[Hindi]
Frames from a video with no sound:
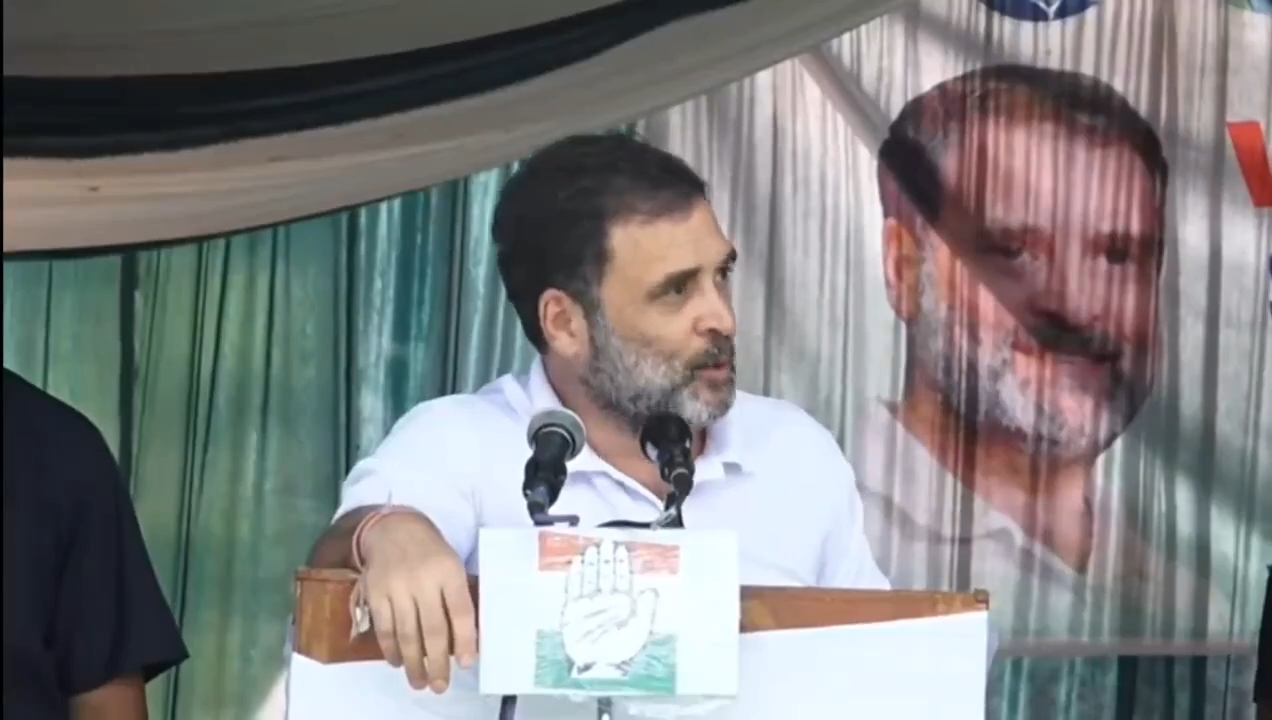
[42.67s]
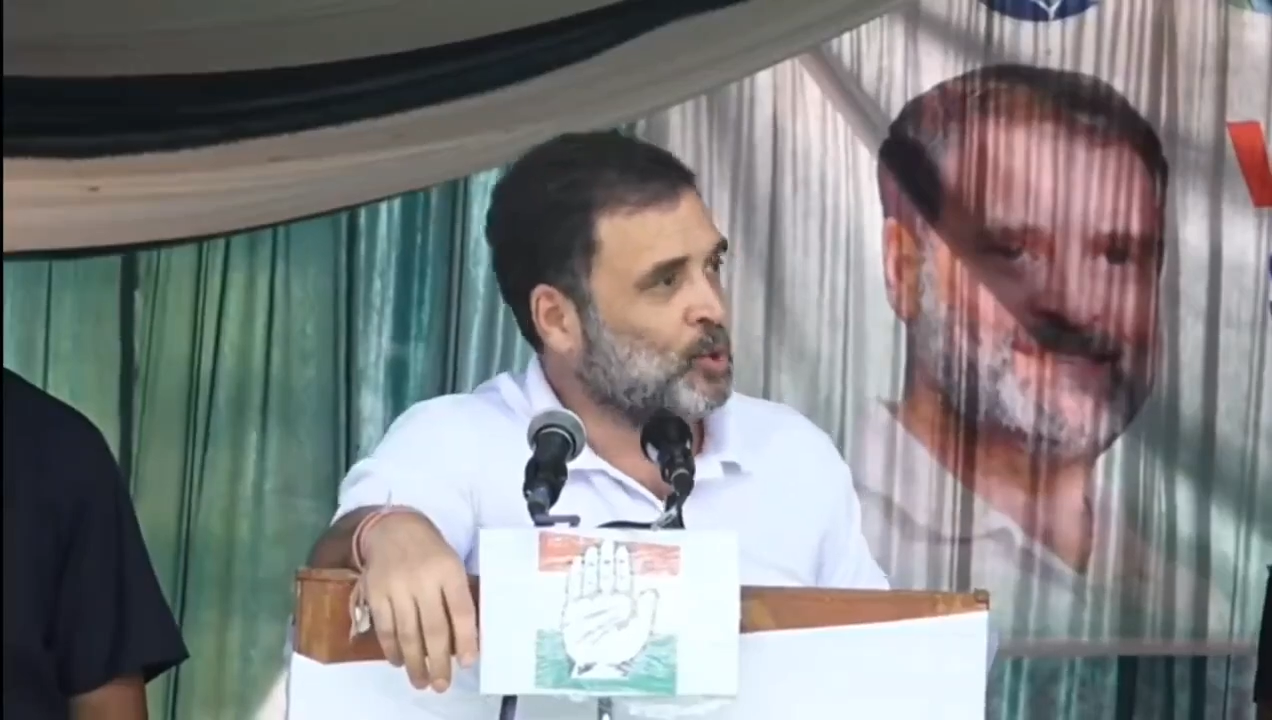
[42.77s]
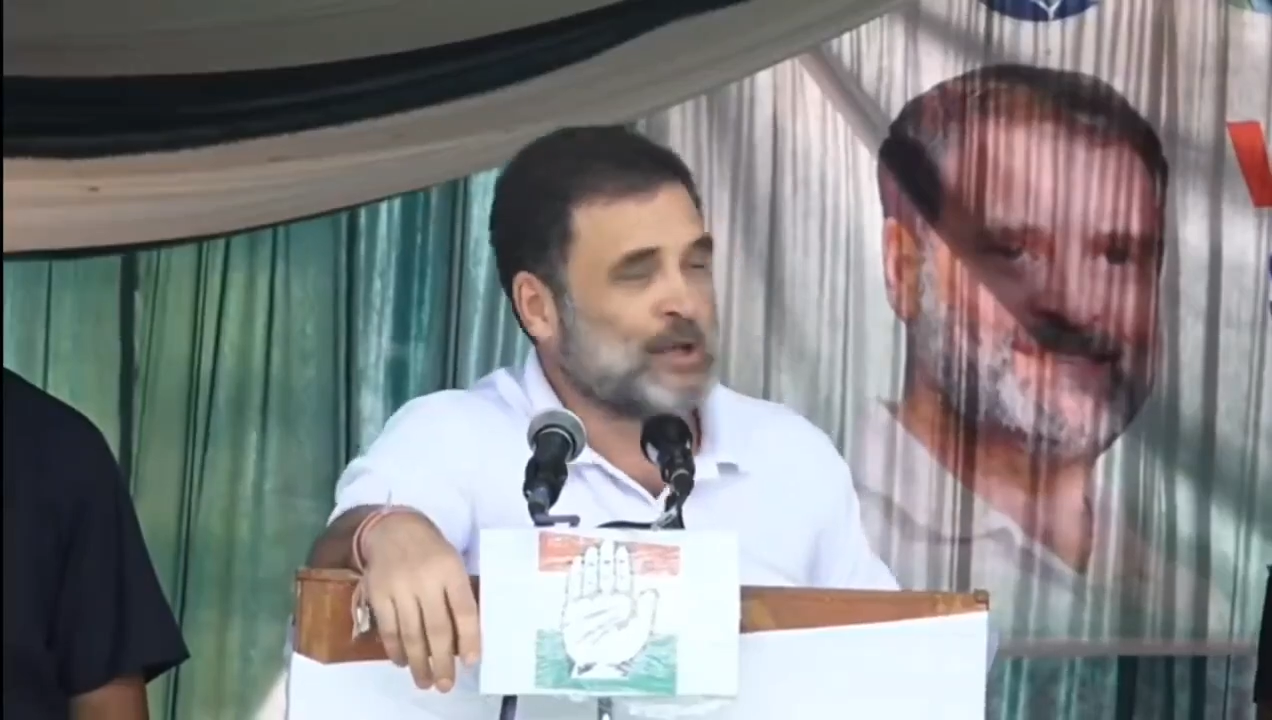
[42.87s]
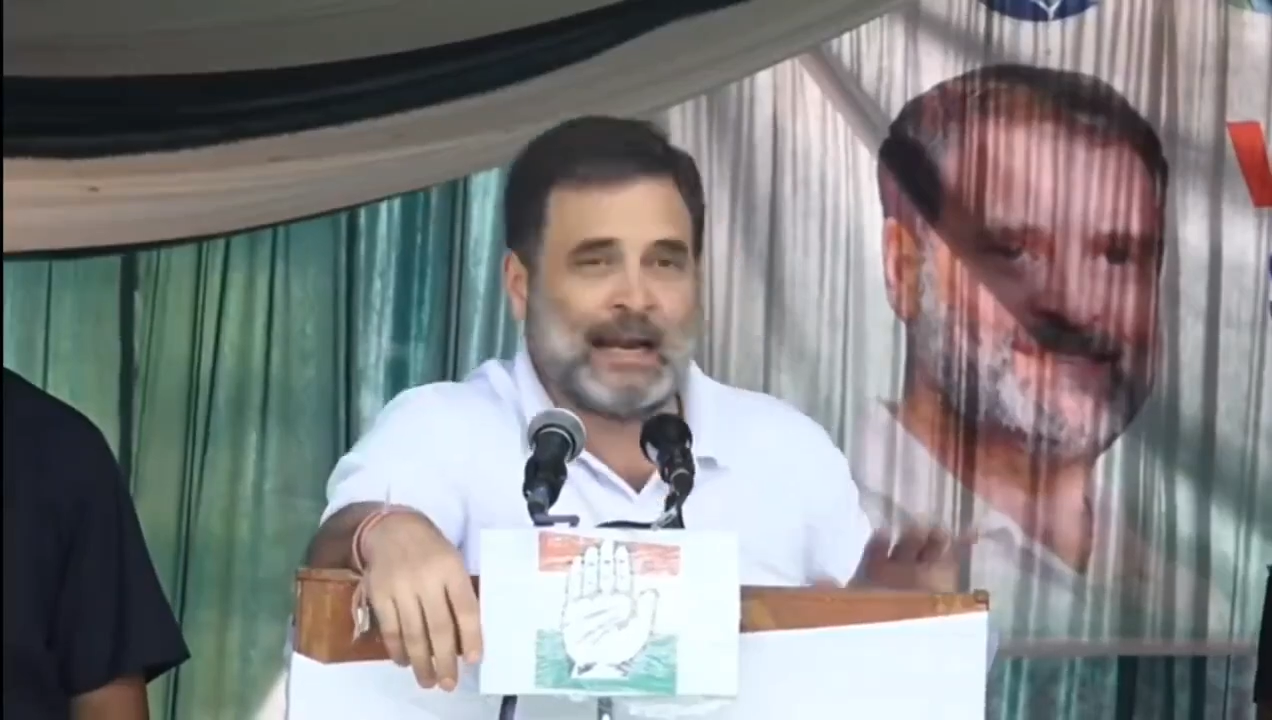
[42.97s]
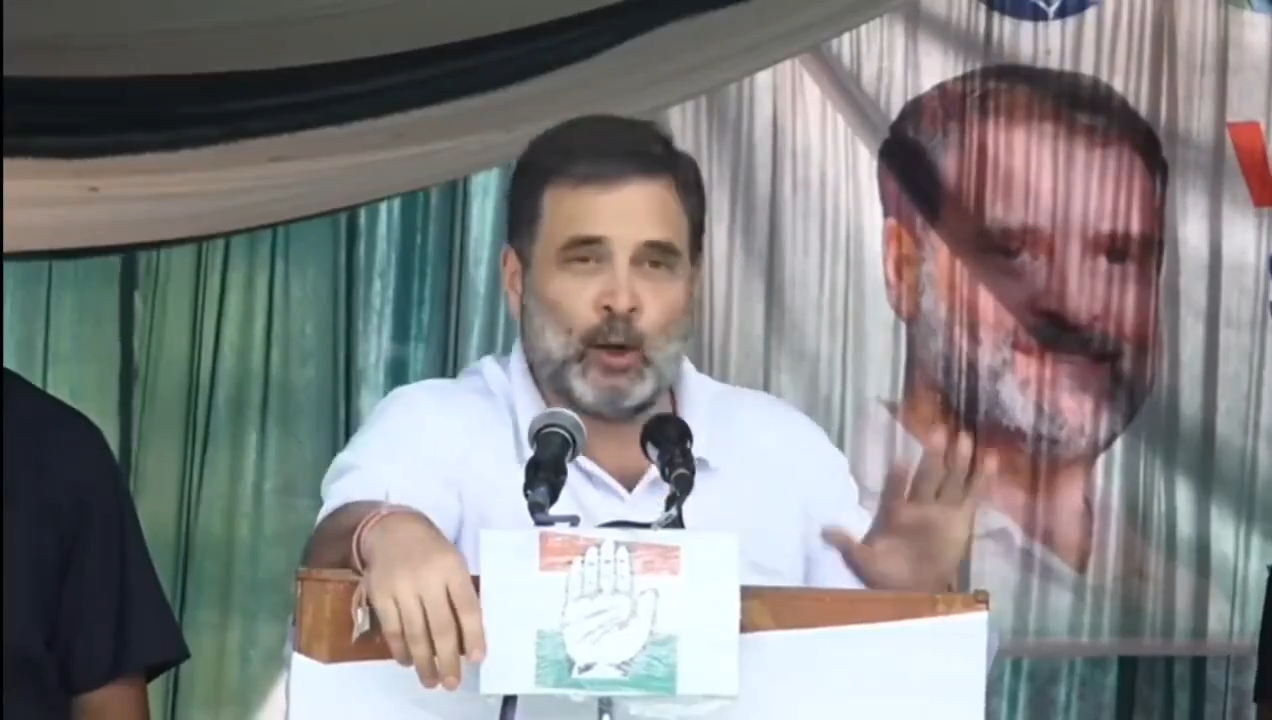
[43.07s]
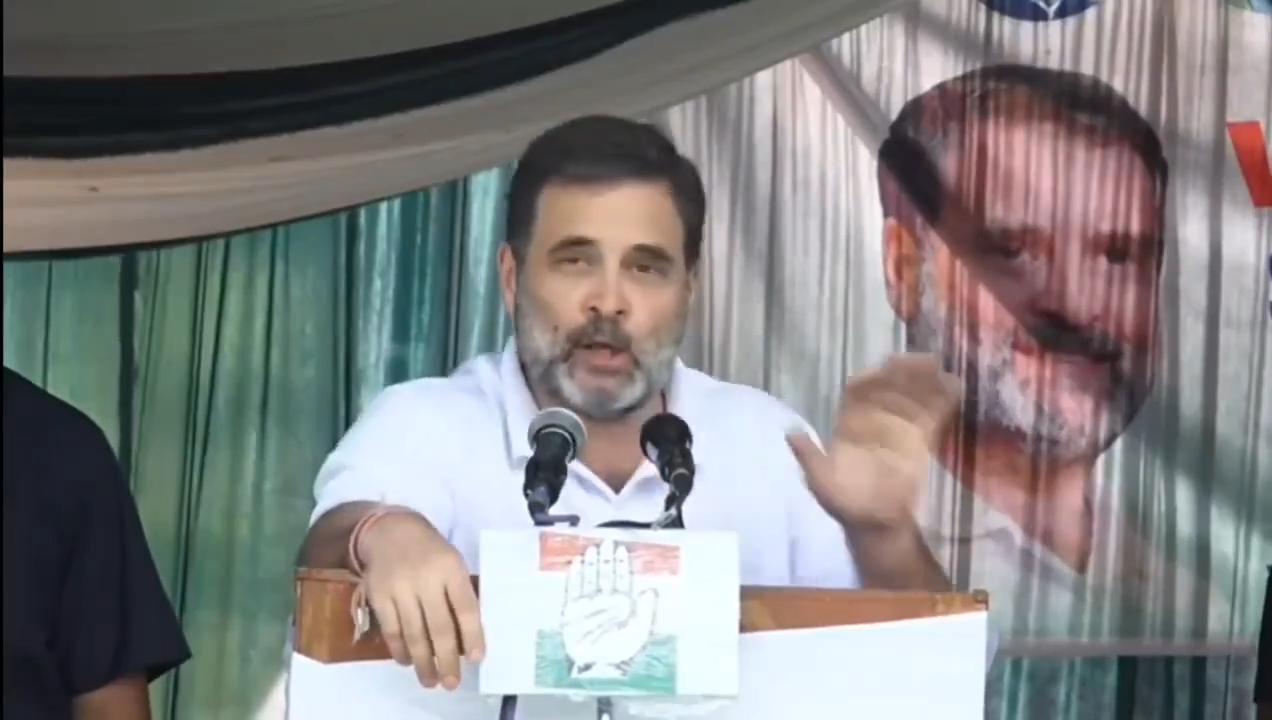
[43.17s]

नुकसान